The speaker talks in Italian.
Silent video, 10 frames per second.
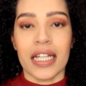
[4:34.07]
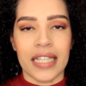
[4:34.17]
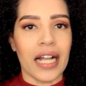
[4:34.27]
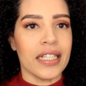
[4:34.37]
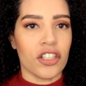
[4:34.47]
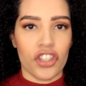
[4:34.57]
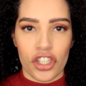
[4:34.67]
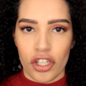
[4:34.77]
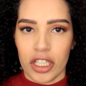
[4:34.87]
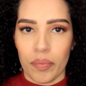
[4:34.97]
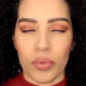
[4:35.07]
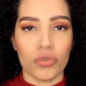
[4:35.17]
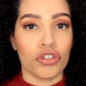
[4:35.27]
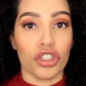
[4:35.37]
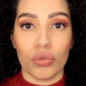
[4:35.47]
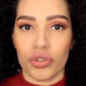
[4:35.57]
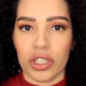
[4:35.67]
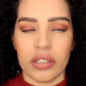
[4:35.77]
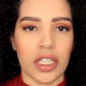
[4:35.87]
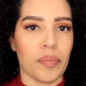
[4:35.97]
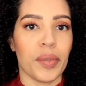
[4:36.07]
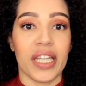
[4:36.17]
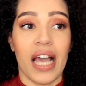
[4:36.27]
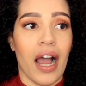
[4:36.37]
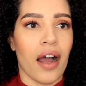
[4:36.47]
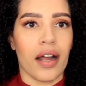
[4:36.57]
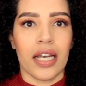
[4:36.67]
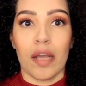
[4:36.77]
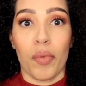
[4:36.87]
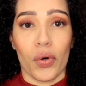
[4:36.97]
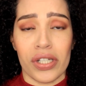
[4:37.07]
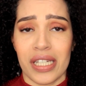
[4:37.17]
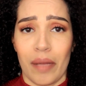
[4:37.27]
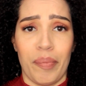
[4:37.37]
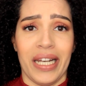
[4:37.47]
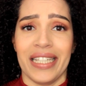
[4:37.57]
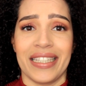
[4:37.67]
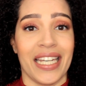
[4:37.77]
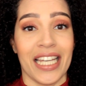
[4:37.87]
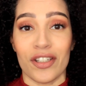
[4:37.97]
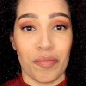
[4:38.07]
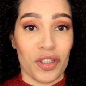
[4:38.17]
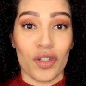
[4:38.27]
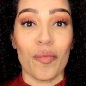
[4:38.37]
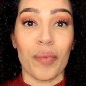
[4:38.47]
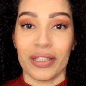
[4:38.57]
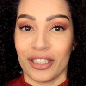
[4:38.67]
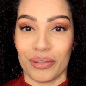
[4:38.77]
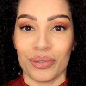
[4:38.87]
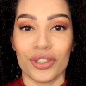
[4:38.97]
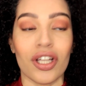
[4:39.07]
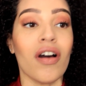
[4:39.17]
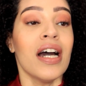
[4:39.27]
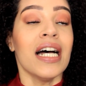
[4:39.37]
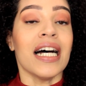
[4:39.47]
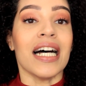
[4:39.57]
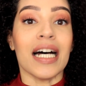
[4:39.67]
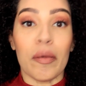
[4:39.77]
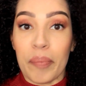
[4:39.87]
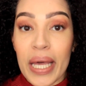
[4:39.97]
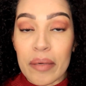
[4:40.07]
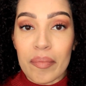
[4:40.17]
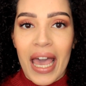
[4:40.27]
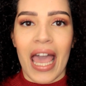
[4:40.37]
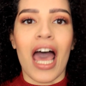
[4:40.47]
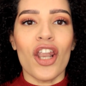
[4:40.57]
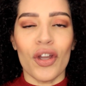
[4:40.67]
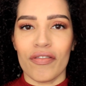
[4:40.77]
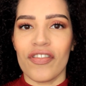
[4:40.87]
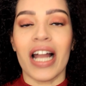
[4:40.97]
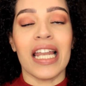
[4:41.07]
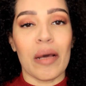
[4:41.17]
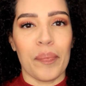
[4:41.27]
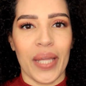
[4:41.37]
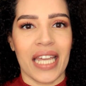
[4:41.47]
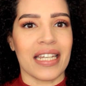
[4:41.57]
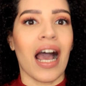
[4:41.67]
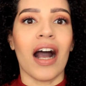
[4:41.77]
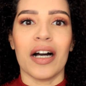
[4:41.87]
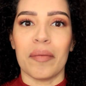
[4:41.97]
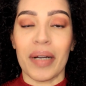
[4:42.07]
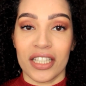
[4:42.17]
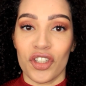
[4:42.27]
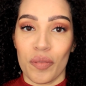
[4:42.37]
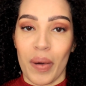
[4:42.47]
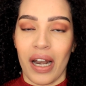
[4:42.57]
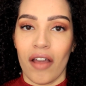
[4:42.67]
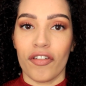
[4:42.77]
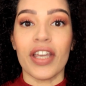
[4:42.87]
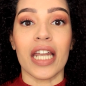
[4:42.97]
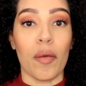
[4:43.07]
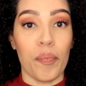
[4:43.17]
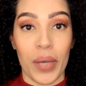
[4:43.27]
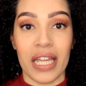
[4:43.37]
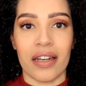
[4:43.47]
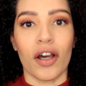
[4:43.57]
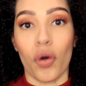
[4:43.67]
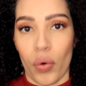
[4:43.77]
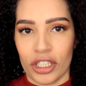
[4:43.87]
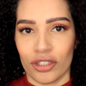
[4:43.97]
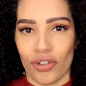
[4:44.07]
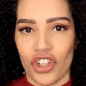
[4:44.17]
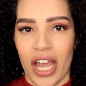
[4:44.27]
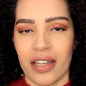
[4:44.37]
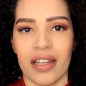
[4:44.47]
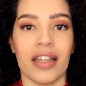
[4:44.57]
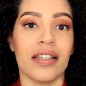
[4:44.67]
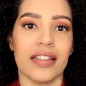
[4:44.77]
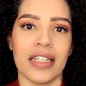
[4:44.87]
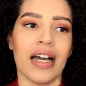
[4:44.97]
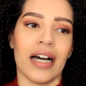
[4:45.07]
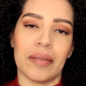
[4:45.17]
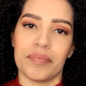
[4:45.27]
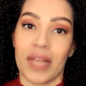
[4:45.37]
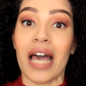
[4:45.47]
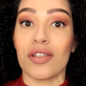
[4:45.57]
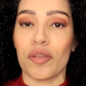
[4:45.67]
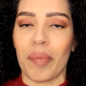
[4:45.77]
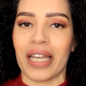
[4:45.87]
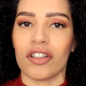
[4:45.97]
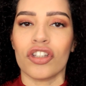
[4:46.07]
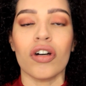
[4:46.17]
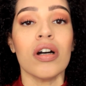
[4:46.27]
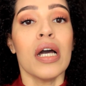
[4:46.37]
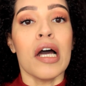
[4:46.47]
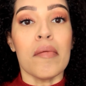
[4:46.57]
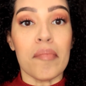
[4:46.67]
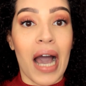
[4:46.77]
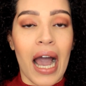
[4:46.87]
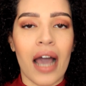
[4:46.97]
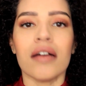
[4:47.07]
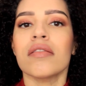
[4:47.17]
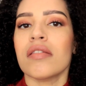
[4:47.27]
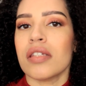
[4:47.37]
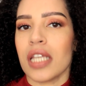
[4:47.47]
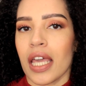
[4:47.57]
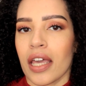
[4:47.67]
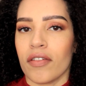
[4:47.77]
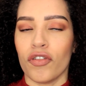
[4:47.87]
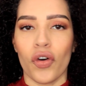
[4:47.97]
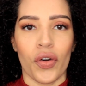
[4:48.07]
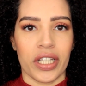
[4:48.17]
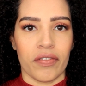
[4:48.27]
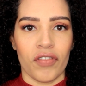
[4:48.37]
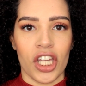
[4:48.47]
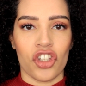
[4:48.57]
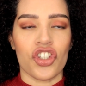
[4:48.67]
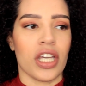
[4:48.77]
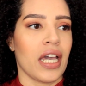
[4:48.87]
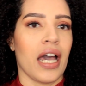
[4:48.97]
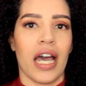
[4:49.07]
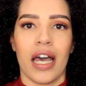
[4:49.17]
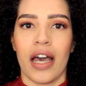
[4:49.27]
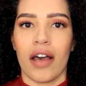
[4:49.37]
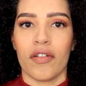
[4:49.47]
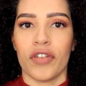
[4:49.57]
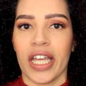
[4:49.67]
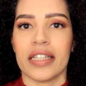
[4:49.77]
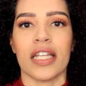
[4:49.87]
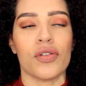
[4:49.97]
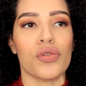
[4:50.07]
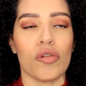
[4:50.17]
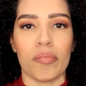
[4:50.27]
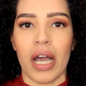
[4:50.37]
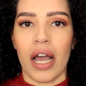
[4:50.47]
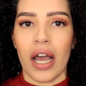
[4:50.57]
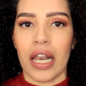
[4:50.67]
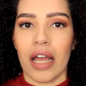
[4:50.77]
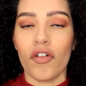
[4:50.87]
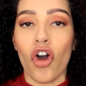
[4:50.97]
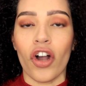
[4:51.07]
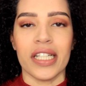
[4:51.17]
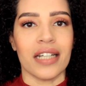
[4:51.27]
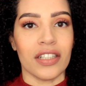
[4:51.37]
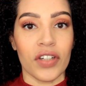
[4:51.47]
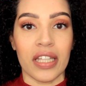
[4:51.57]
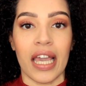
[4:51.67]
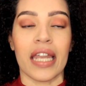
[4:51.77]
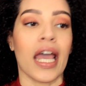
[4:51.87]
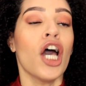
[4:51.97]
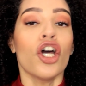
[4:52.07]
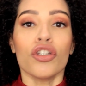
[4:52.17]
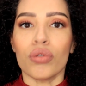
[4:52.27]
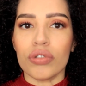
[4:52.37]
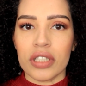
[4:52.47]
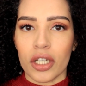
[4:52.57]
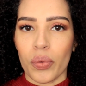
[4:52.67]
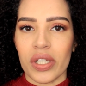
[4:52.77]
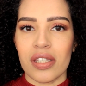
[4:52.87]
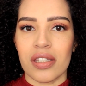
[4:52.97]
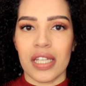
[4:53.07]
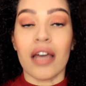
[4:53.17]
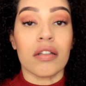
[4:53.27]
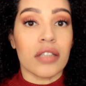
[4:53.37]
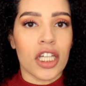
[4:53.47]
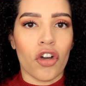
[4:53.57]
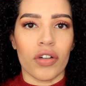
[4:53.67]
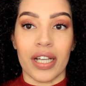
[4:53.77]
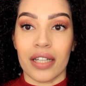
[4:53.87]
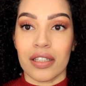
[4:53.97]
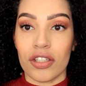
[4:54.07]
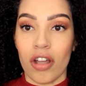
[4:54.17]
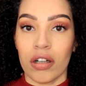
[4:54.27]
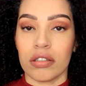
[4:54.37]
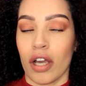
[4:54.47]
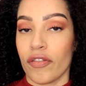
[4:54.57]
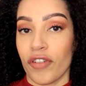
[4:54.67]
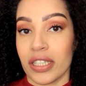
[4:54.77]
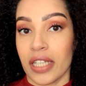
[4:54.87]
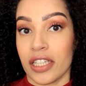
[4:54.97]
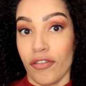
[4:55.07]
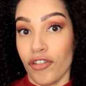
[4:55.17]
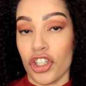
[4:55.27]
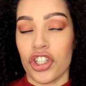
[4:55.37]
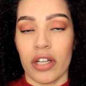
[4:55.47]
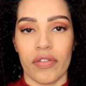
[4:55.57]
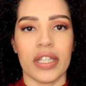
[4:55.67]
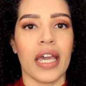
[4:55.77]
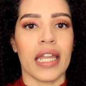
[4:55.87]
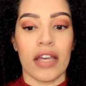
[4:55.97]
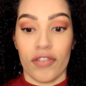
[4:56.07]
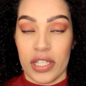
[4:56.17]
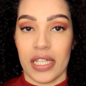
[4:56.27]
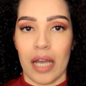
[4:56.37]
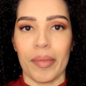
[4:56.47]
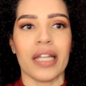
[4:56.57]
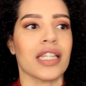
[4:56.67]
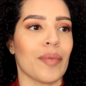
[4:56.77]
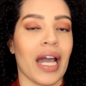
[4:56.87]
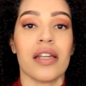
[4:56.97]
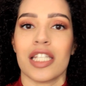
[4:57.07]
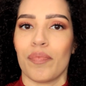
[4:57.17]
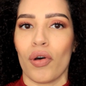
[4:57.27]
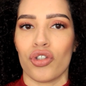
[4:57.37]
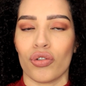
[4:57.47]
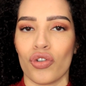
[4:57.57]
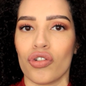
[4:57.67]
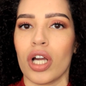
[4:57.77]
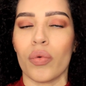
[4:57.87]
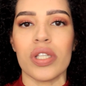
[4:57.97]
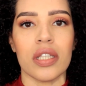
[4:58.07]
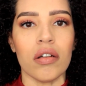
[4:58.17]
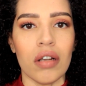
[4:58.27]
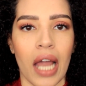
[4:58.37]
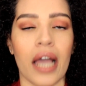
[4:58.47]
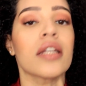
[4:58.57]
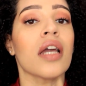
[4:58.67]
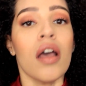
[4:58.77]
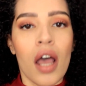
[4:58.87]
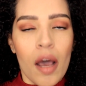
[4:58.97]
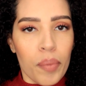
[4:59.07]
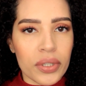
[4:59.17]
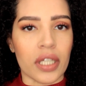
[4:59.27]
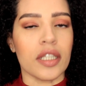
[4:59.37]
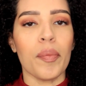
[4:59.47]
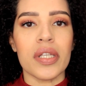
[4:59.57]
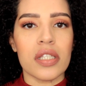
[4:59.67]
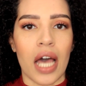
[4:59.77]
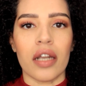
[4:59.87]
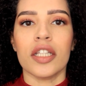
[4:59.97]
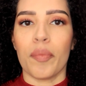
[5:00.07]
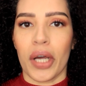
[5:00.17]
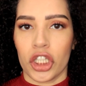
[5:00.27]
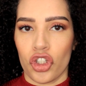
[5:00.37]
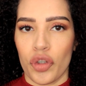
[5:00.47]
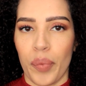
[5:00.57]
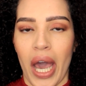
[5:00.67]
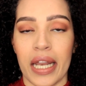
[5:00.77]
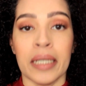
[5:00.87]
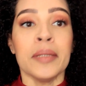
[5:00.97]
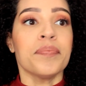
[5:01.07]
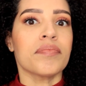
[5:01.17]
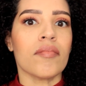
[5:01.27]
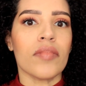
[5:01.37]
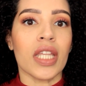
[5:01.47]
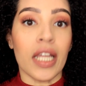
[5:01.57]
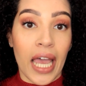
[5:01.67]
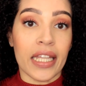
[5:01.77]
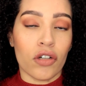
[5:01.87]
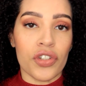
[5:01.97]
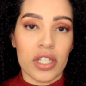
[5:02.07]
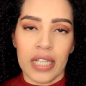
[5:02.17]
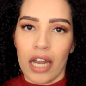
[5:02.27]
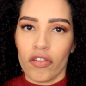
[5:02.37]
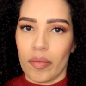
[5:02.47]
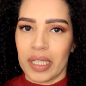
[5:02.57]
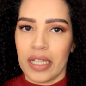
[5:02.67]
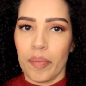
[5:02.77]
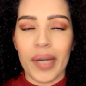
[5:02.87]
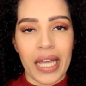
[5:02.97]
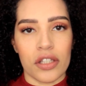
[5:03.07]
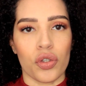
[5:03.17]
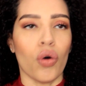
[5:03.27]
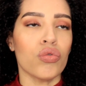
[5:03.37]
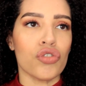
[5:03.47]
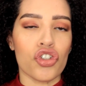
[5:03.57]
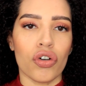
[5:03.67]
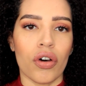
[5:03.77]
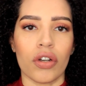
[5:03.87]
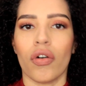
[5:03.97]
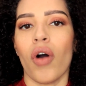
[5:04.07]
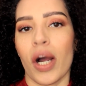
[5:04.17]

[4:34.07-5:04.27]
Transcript: dagli accessori appunto di tutti i tipi alle borse, la pelletteria, insomma c'è un po' di tutto. Eh, per me non vale la pena eh, partecipare alla fiera per questo genere di ehm, aspetto, ma se voi invece eh, avete insomma la voglia di vedere tutti questi articoli che di solito infatti difficile vedere fisicamente, magari si possono solo acquistare online, potete pensare di partecipare. Mm, è da considerare ovviamente il prezzo, un giorno